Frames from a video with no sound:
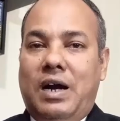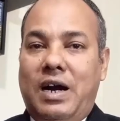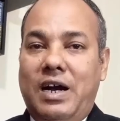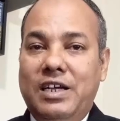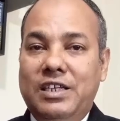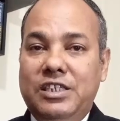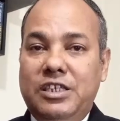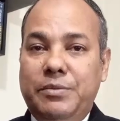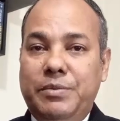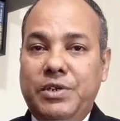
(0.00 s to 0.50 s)

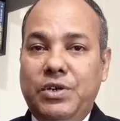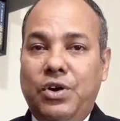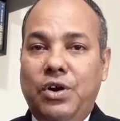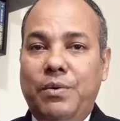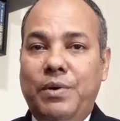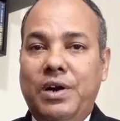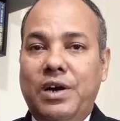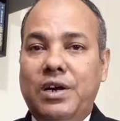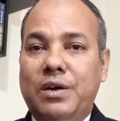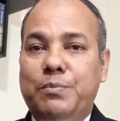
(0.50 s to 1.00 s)
আইনজীবী
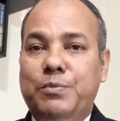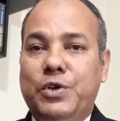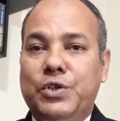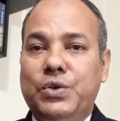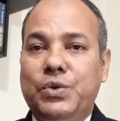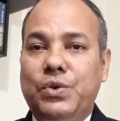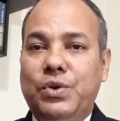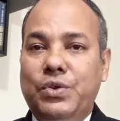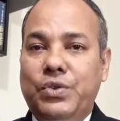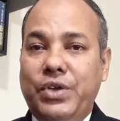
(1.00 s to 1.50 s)
হওয়ার
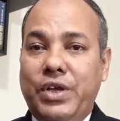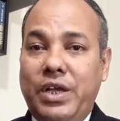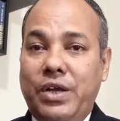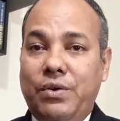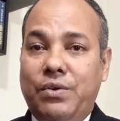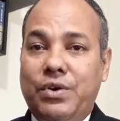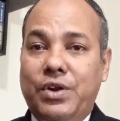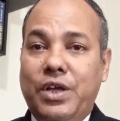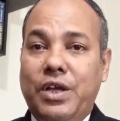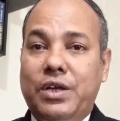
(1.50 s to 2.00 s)
বদৌলতে
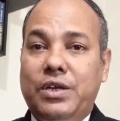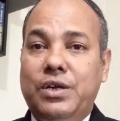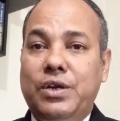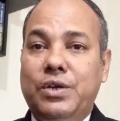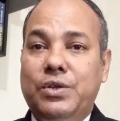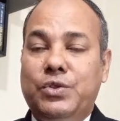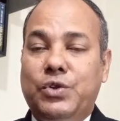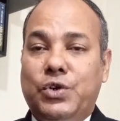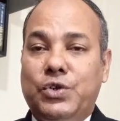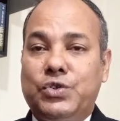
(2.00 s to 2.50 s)
অনেক
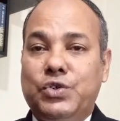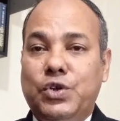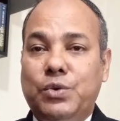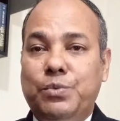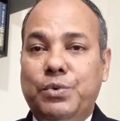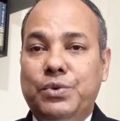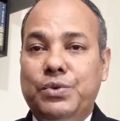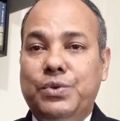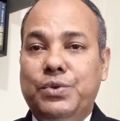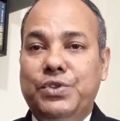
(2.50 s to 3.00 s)
দর্শক
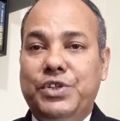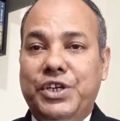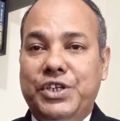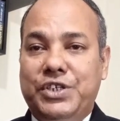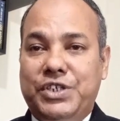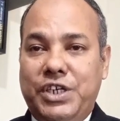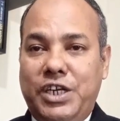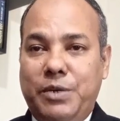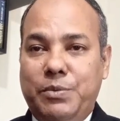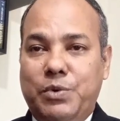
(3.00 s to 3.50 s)
বন্ধু
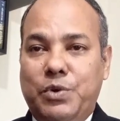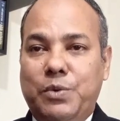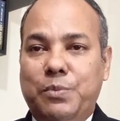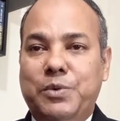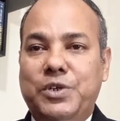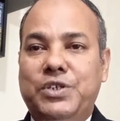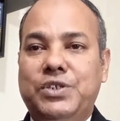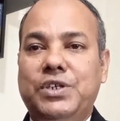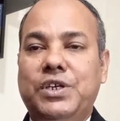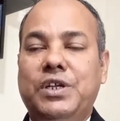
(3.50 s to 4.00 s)
দেশে এবং
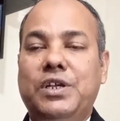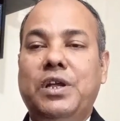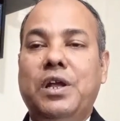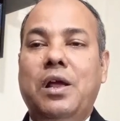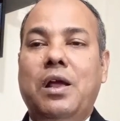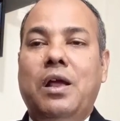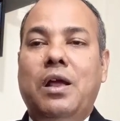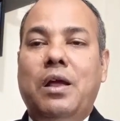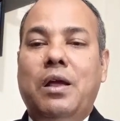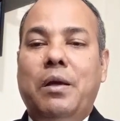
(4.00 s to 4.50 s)
বিশ্বের
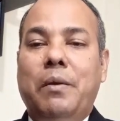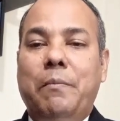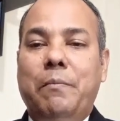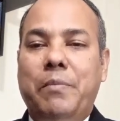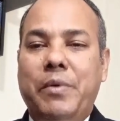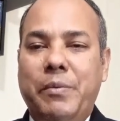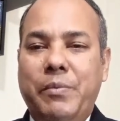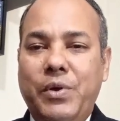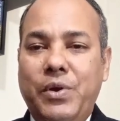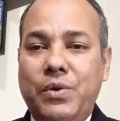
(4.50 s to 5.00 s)

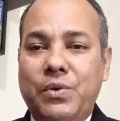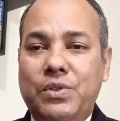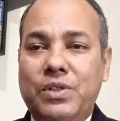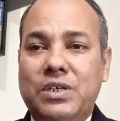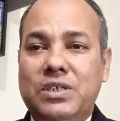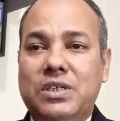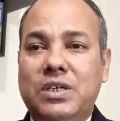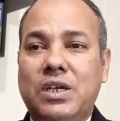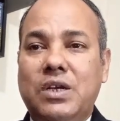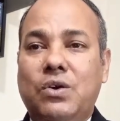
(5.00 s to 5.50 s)
বিভিন্ন
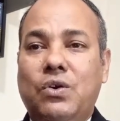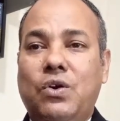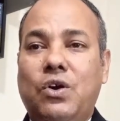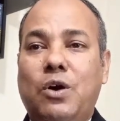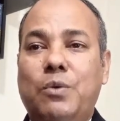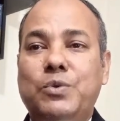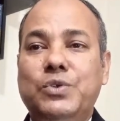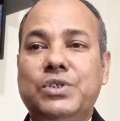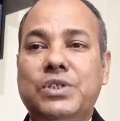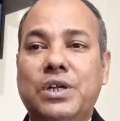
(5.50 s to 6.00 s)
দেশে
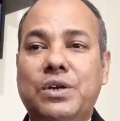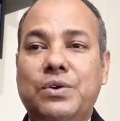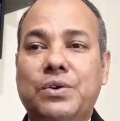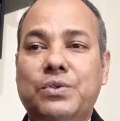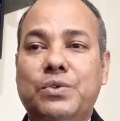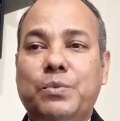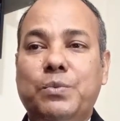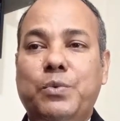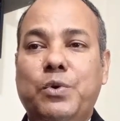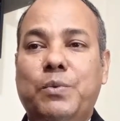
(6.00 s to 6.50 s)

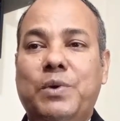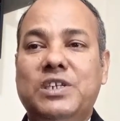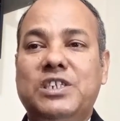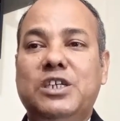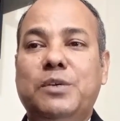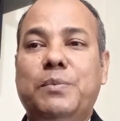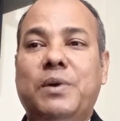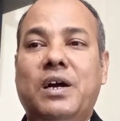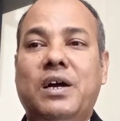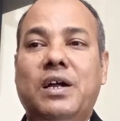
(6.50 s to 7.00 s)
অবস্থানরত
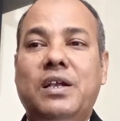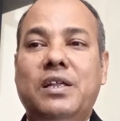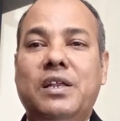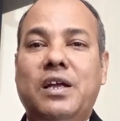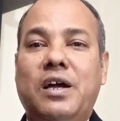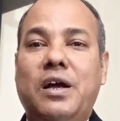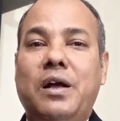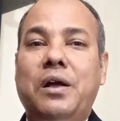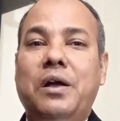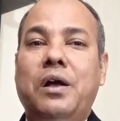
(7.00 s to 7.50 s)
প্রবাসী
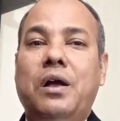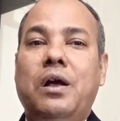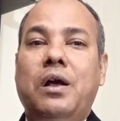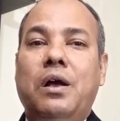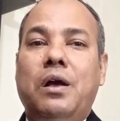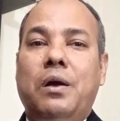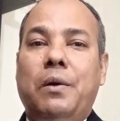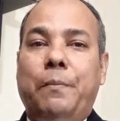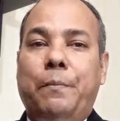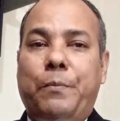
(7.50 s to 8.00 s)
বাঙালিরা
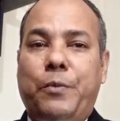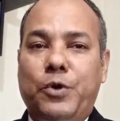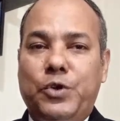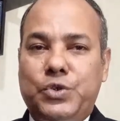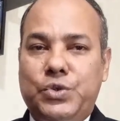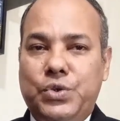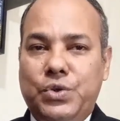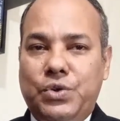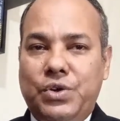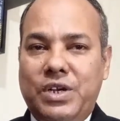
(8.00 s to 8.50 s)

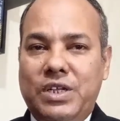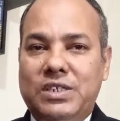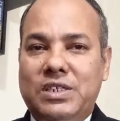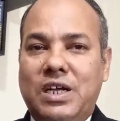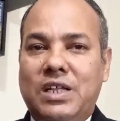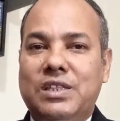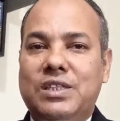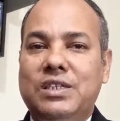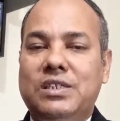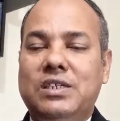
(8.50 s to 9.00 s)
প্রশ্ন করে
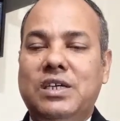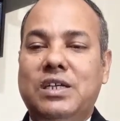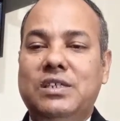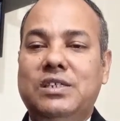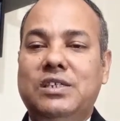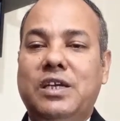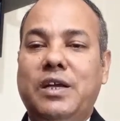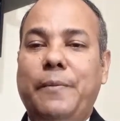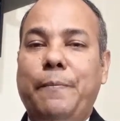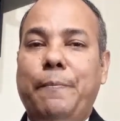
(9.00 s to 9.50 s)
জানতে চান
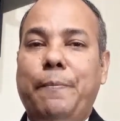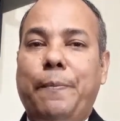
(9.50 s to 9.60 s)
যে